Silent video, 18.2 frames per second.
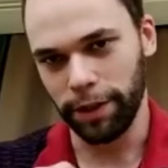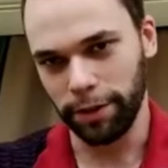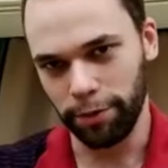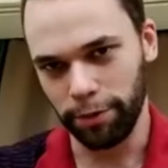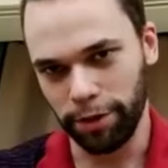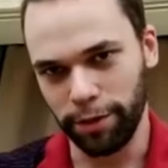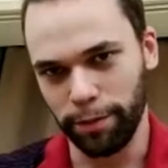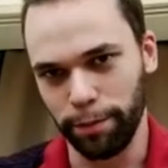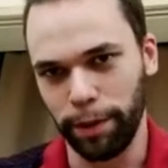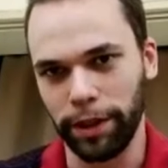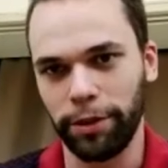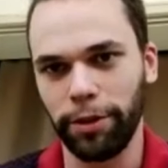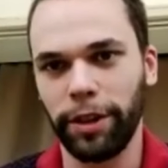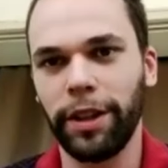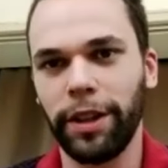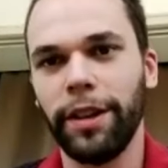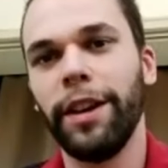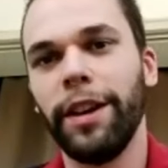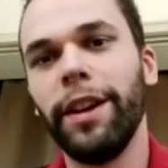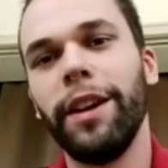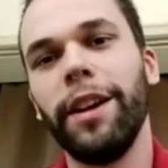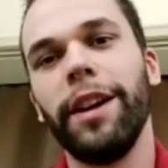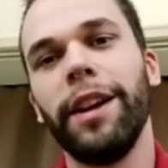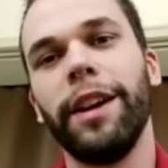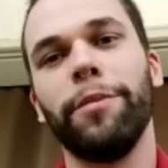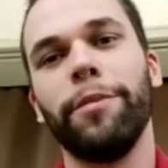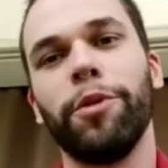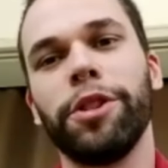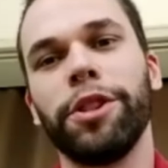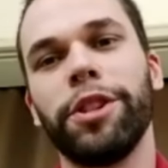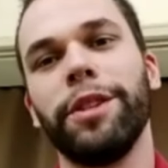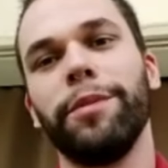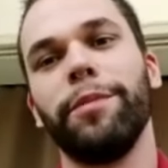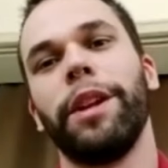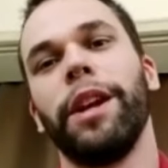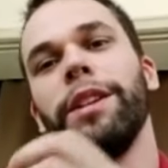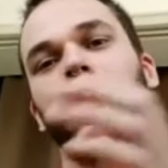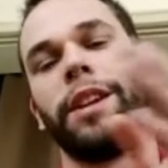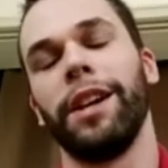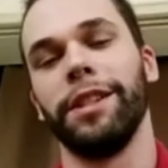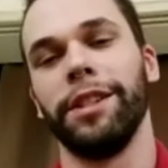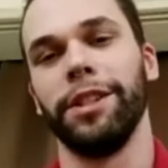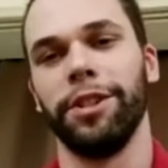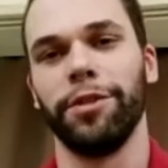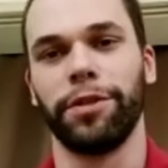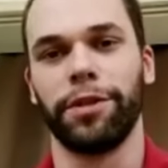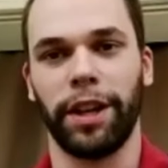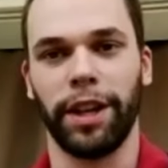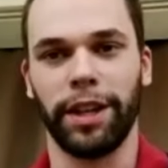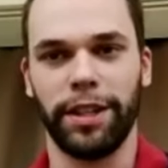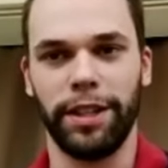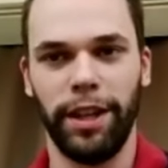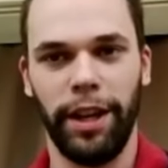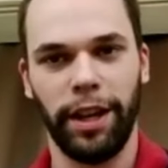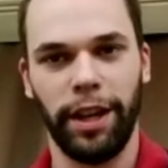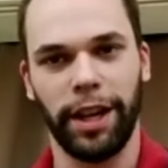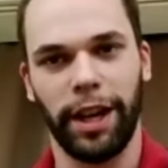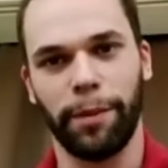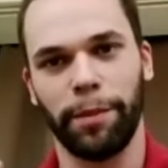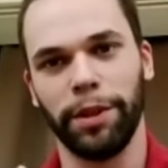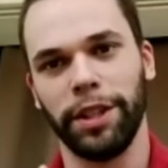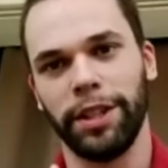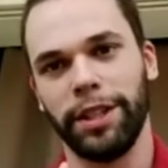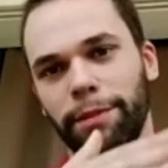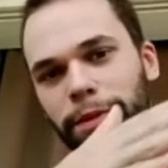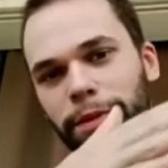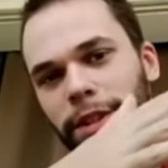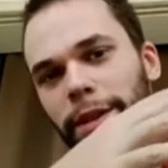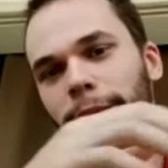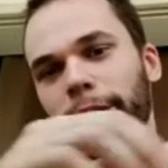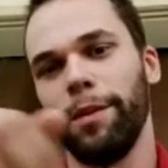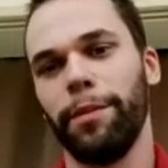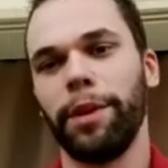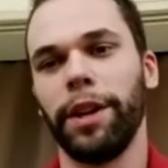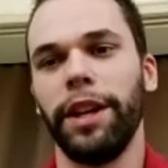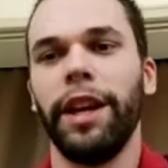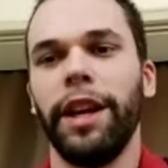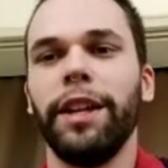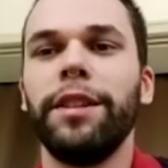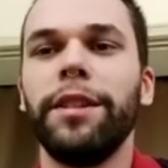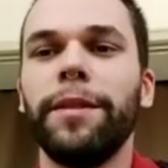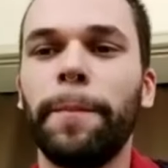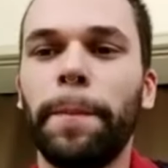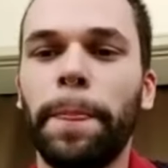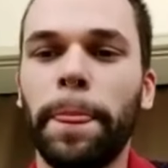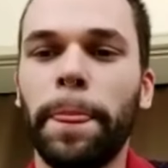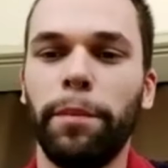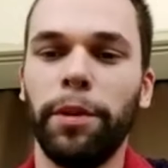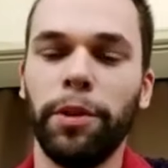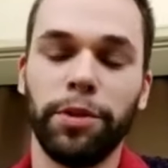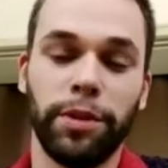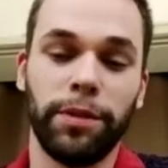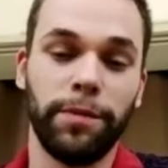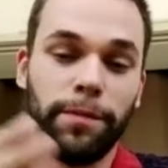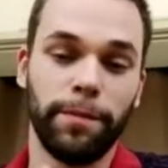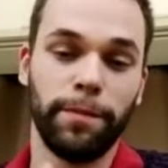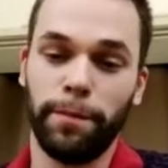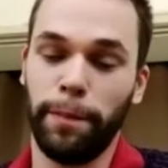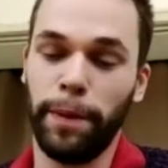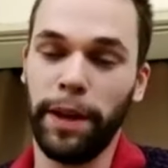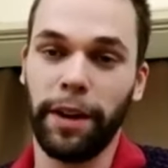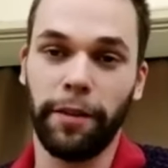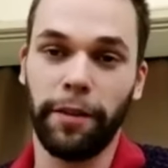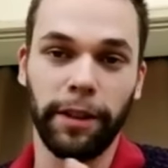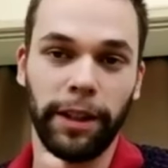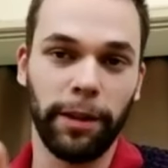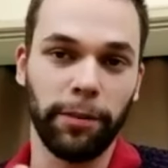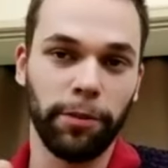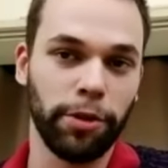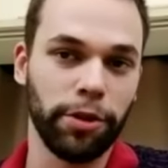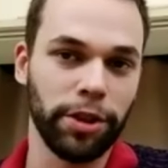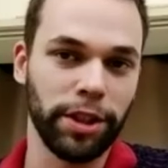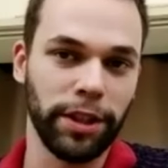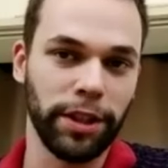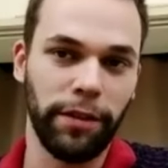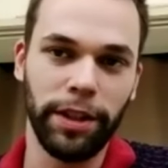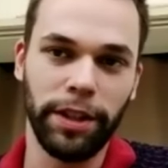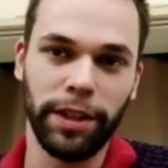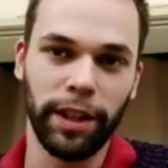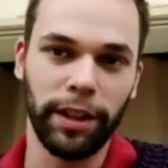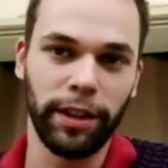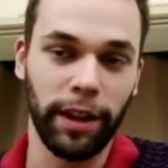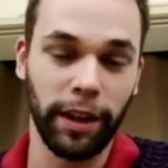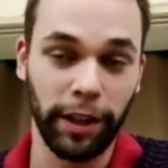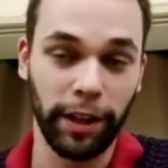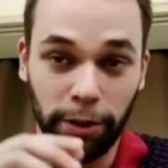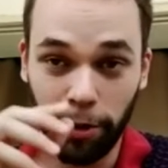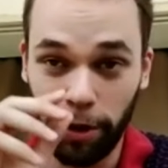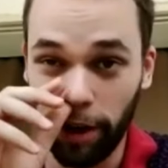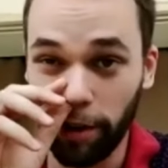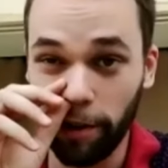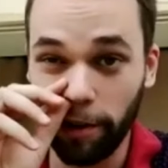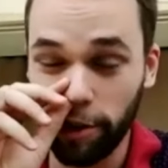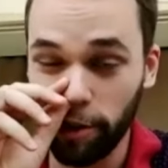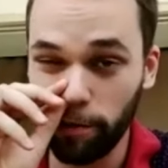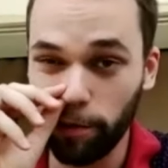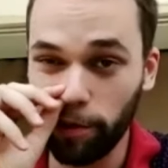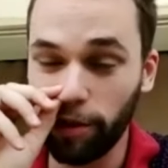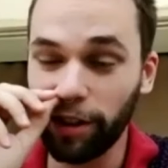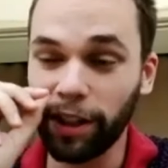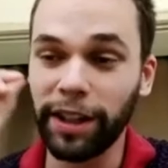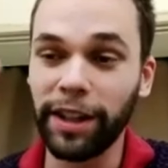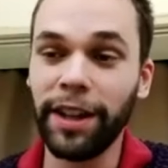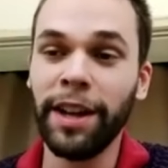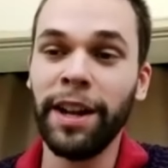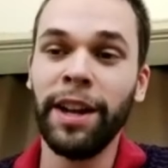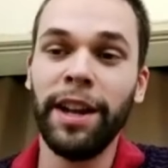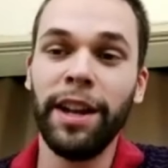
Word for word: в воздушном потоке и можешь набирать разницу скоростей, и как бы на слепстриме обгонять. Плюс первый там тоже зависит от траектории очень много.